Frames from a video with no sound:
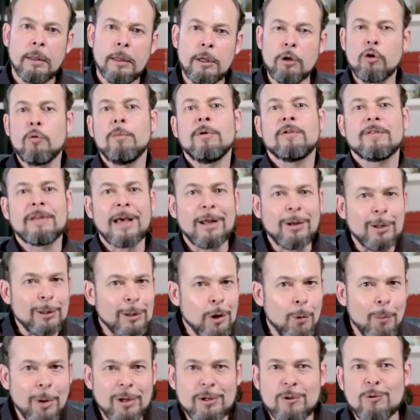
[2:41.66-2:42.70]
E começar
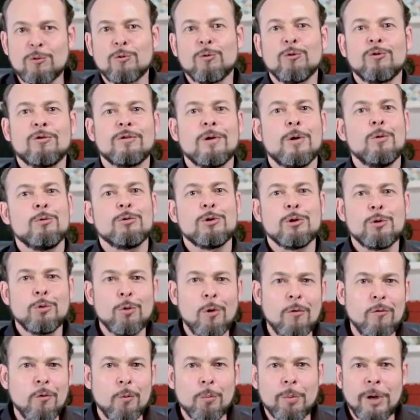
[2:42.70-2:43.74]
então uma discussão, de
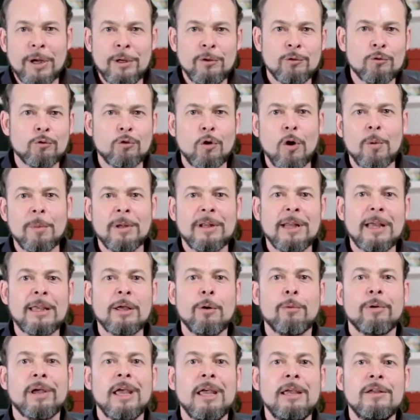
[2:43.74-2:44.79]
novo um brainstorm, até
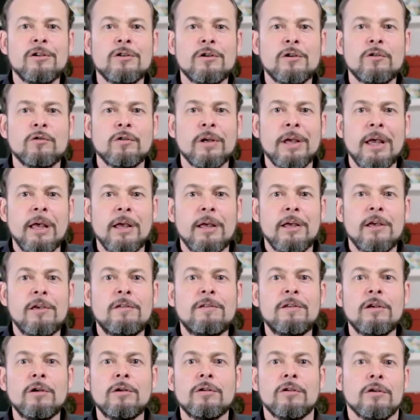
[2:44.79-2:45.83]
que alguém disse: e
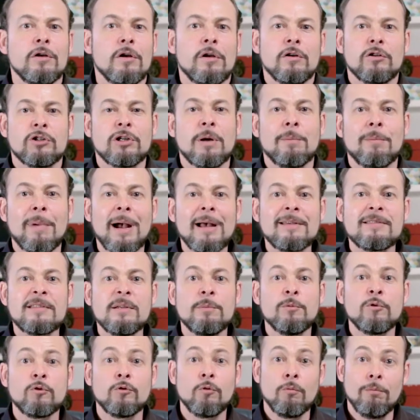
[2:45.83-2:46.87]
se
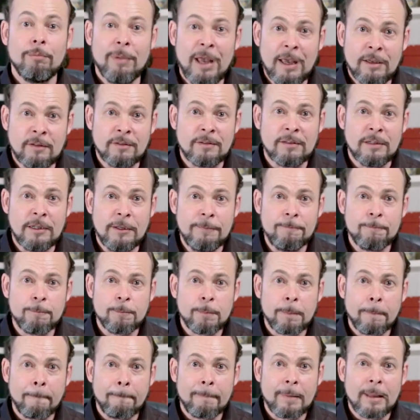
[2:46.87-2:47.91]
chamássemos um mestre
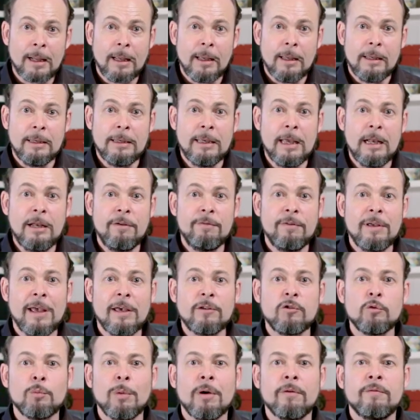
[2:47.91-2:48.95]
e ele
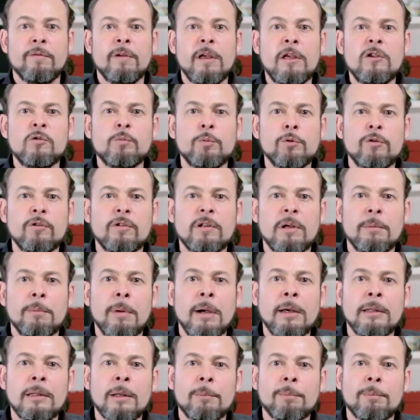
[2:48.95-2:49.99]
viesse uma vez por
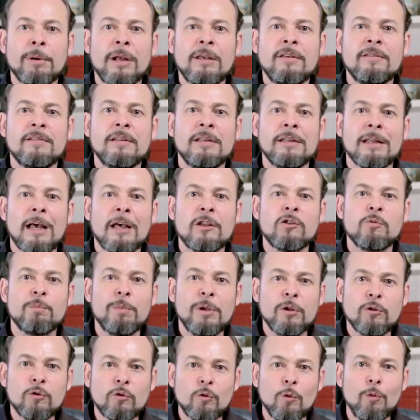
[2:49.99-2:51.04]
semana para ensinar as
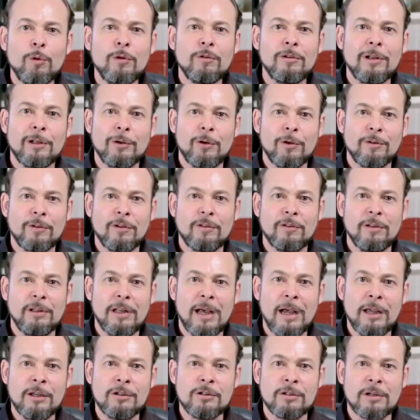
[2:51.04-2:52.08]
pessoas da nossa
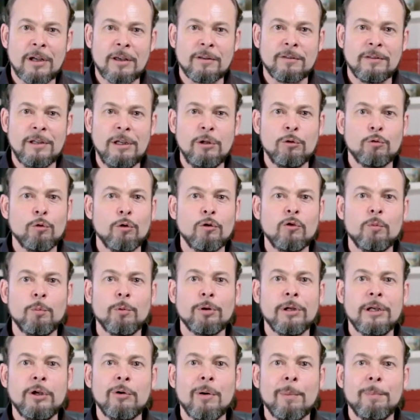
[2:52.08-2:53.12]
cidade? Assim todos
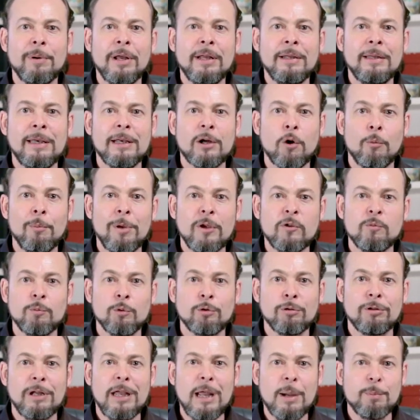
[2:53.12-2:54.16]
poderiam aprender ao
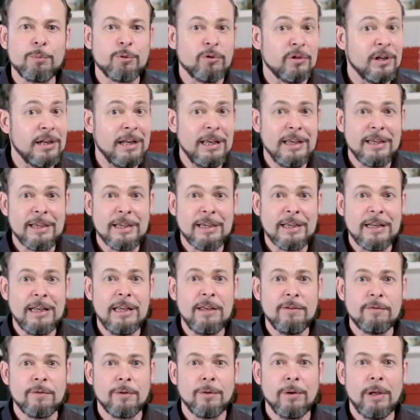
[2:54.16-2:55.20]
mesmo tempo, seria
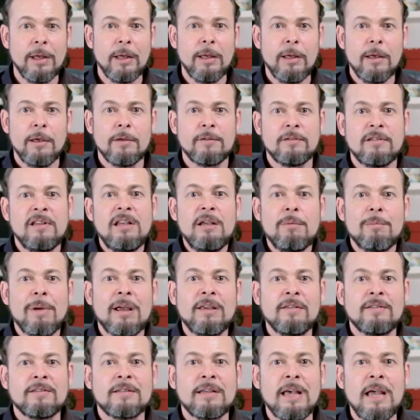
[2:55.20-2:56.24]
incrível. Sim,
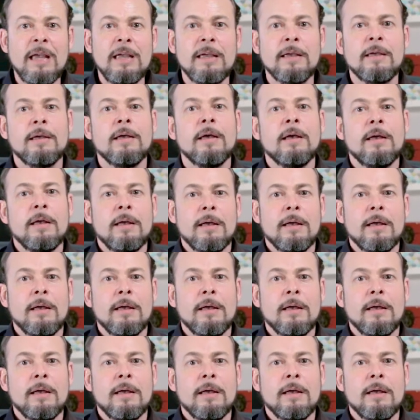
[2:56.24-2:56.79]
mas quem?